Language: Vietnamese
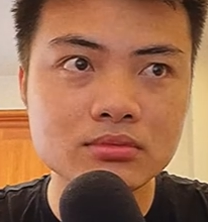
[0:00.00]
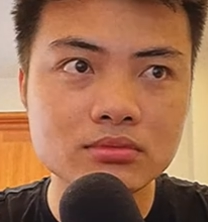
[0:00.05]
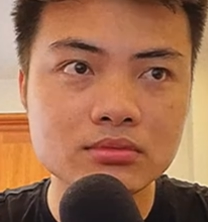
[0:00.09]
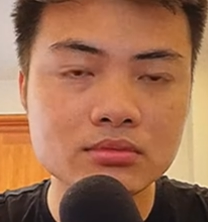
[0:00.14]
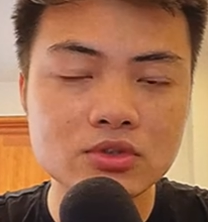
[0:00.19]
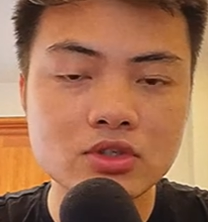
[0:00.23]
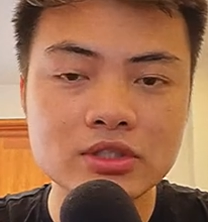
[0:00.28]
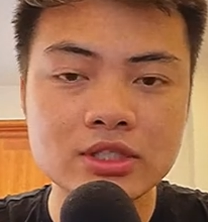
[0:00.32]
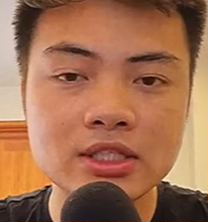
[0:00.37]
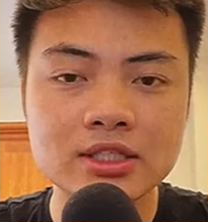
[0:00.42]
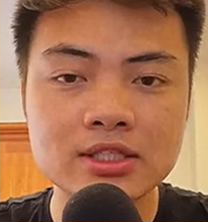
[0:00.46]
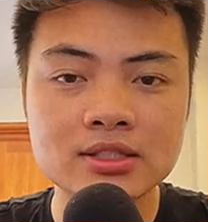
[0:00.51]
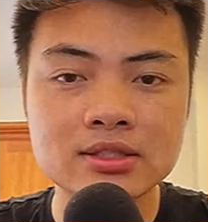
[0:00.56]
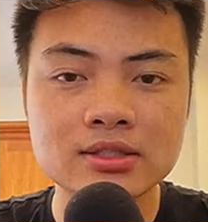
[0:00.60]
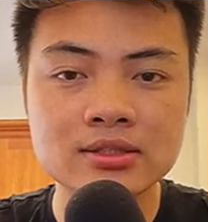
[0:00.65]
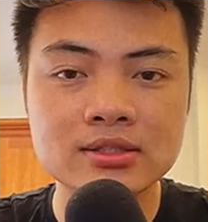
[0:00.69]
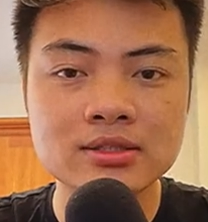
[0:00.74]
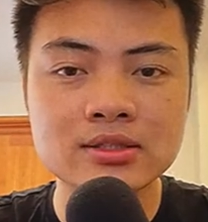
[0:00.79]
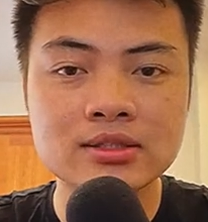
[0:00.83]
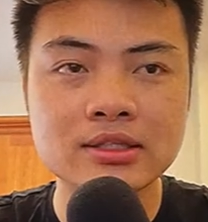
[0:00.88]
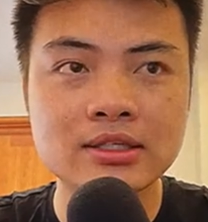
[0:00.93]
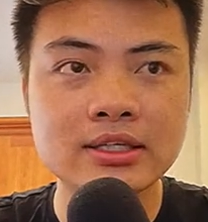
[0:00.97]
nó chỉ
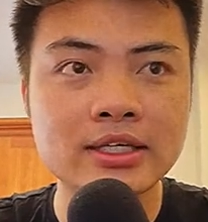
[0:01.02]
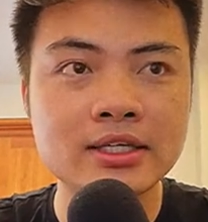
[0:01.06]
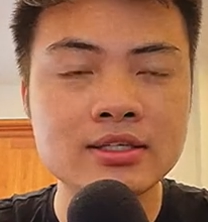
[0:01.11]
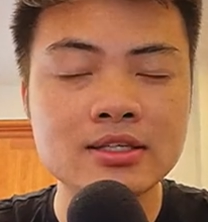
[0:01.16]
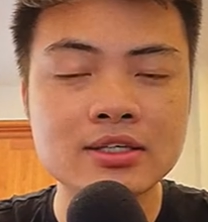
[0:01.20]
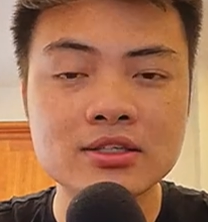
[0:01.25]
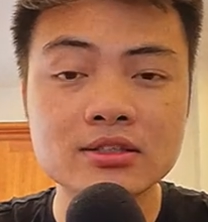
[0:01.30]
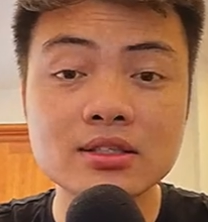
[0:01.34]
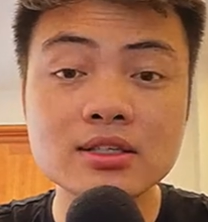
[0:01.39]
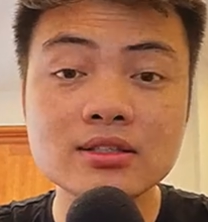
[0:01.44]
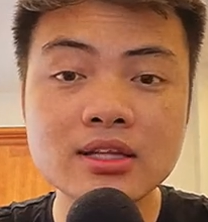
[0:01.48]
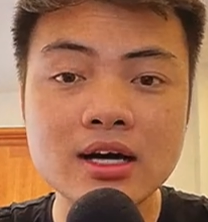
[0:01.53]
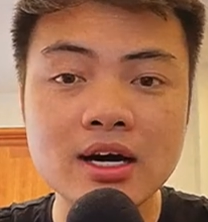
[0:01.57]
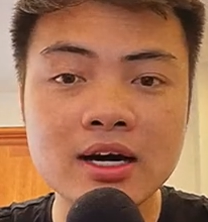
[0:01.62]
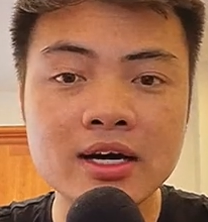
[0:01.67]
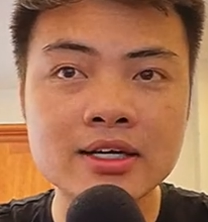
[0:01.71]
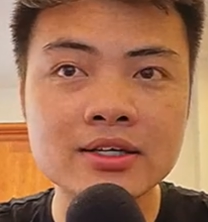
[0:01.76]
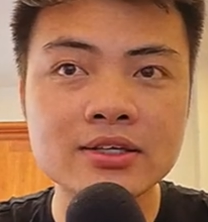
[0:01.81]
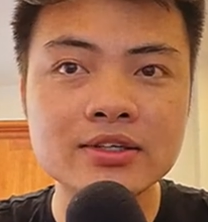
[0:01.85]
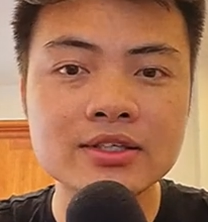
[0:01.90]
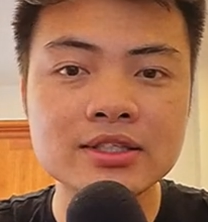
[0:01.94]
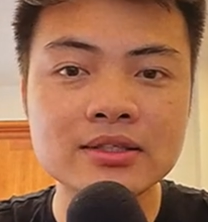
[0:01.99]
xử lý được tức
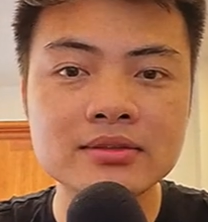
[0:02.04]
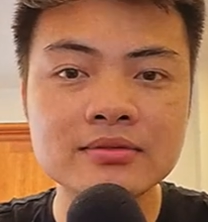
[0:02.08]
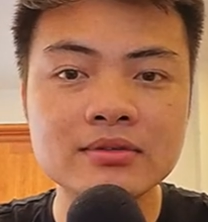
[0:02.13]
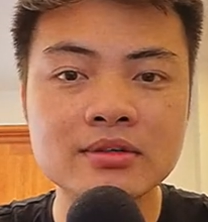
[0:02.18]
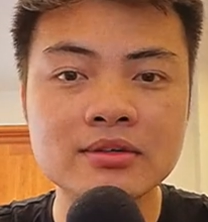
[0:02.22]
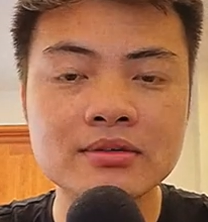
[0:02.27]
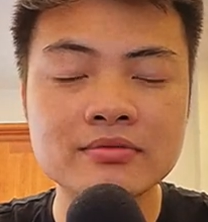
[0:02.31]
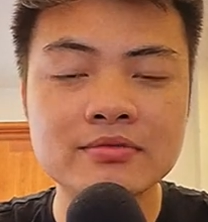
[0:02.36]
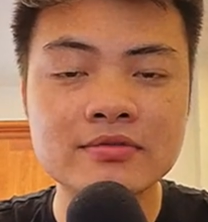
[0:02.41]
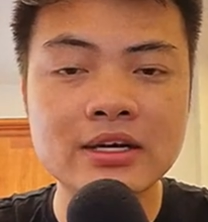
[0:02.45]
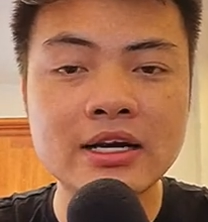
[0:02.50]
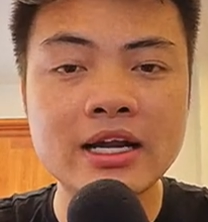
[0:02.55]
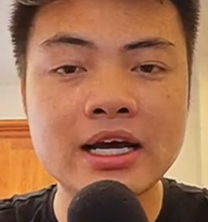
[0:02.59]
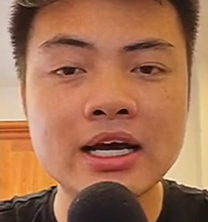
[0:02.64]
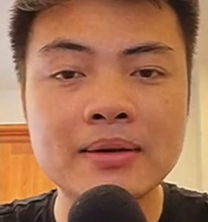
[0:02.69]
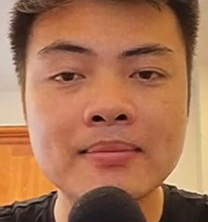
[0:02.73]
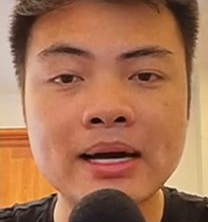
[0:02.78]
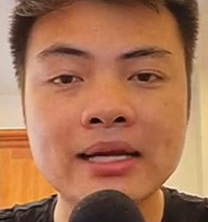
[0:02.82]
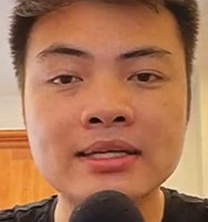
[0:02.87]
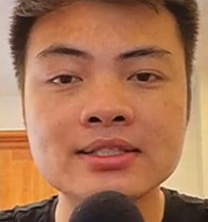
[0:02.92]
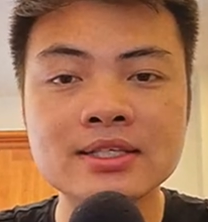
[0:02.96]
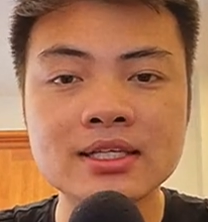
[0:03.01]
thời thôi nhưng còn vấn đề
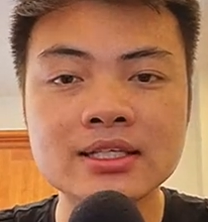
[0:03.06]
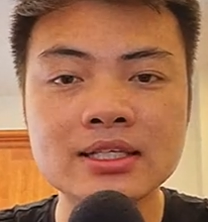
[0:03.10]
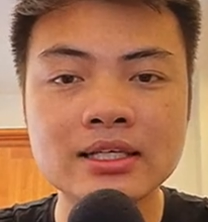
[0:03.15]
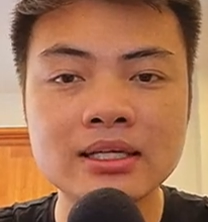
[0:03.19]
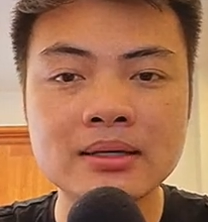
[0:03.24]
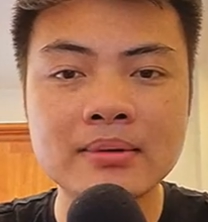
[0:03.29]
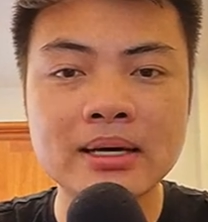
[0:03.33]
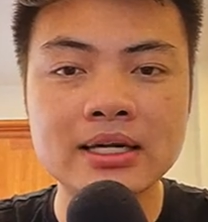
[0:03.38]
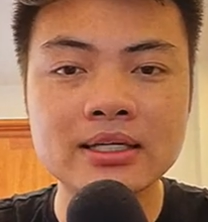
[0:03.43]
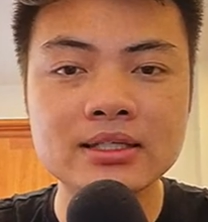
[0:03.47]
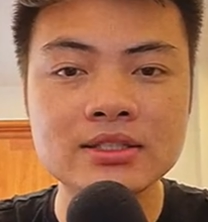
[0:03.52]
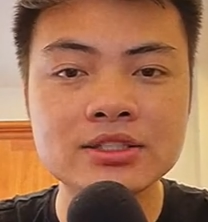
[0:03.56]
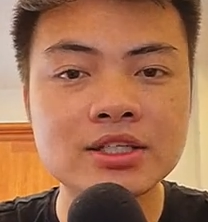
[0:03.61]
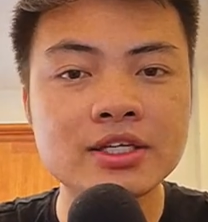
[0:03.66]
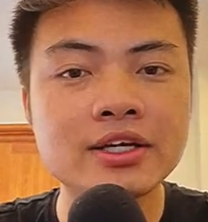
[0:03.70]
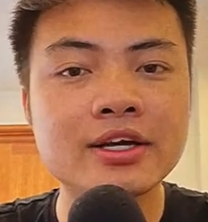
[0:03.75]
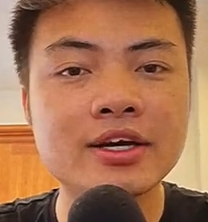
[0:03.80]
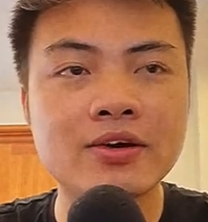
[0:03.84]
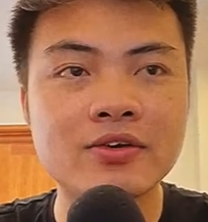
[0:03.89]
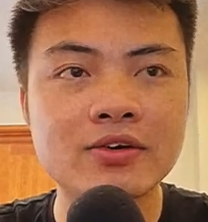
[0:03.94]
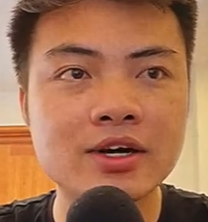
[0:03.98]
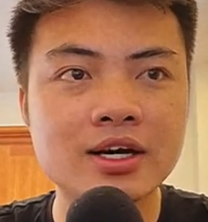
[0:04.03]
bản chất thì các bạn chưa
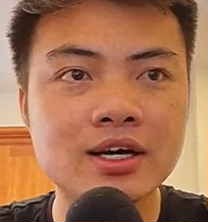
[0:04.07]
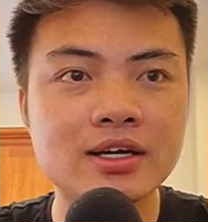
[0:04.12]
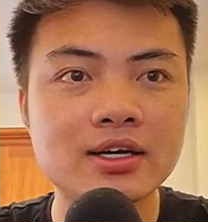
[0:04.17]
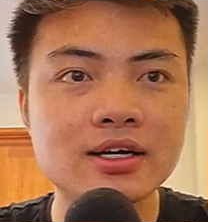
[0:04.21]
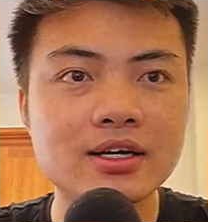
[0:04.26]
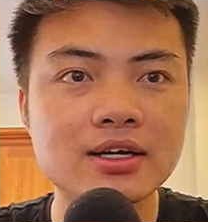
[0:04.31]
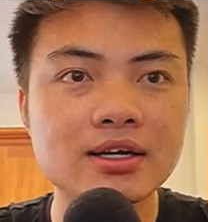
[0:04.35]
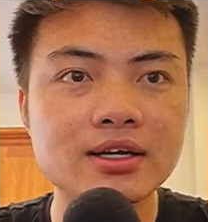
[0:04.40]
hiểu được